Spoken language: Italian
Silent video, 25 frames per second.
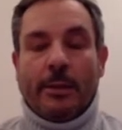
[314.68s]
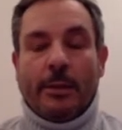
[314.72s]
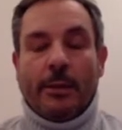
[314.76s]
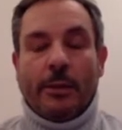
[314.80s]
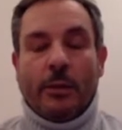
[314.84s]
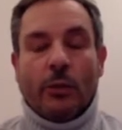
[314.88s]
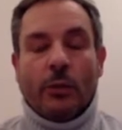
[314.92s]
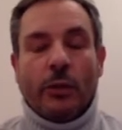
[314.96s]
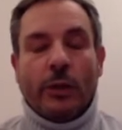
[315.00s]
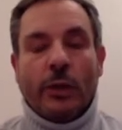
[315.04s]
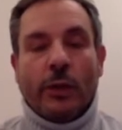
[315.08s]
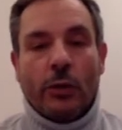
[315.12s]

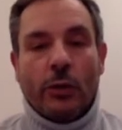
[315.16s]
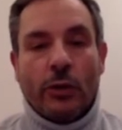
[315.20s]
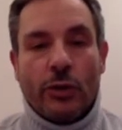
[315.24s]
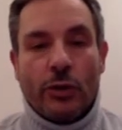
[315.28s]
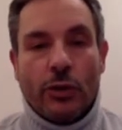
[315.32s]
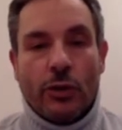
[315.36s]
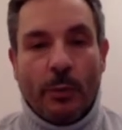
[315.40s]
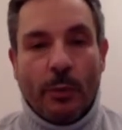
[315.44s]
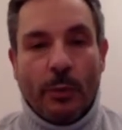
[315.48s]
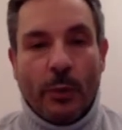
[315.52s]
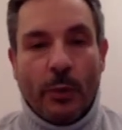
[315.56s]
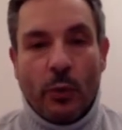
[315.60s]
non dico di
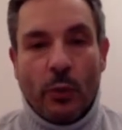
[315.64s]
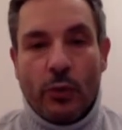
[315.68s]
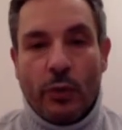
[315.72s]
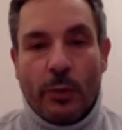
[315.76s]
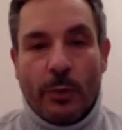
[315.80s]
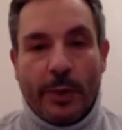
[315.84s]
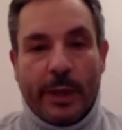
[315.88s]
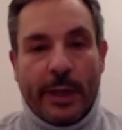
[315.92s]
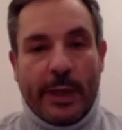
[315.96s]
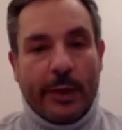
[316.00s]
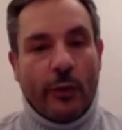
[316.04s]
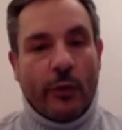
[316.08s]
sopruso
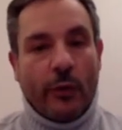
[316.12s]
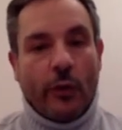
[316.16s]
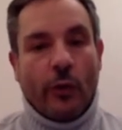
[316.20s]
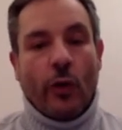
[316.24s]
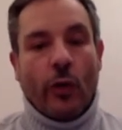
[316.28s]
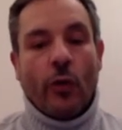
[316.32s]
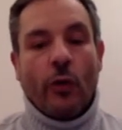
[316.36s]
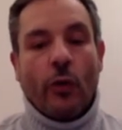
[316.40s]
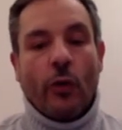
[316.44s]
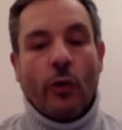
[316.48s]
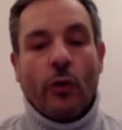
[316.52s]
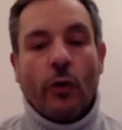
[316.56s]
perché non
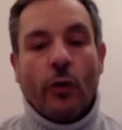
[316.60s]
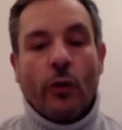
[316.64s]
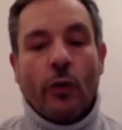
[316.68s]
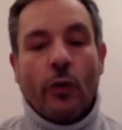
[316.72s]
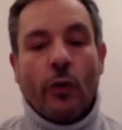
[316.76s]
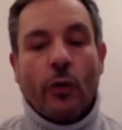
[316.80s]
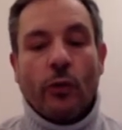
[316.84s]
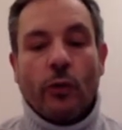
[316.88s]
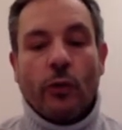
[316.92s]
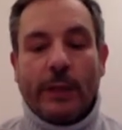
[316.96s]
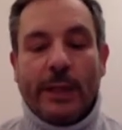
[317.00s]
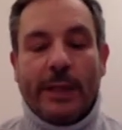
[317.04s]
ho
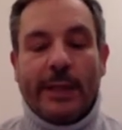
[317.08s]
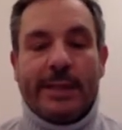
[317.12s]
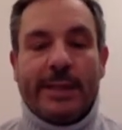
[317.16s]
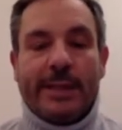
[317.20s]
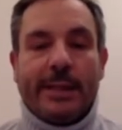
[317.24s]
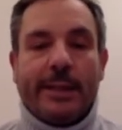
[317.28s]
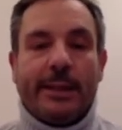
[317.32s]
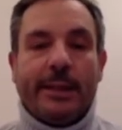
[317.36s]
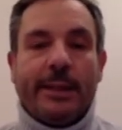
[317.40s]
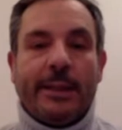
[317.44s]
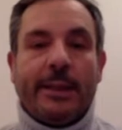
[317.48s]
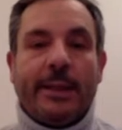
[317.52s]
notizia
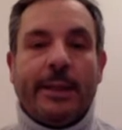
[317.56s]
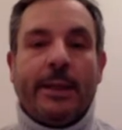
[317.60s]
di,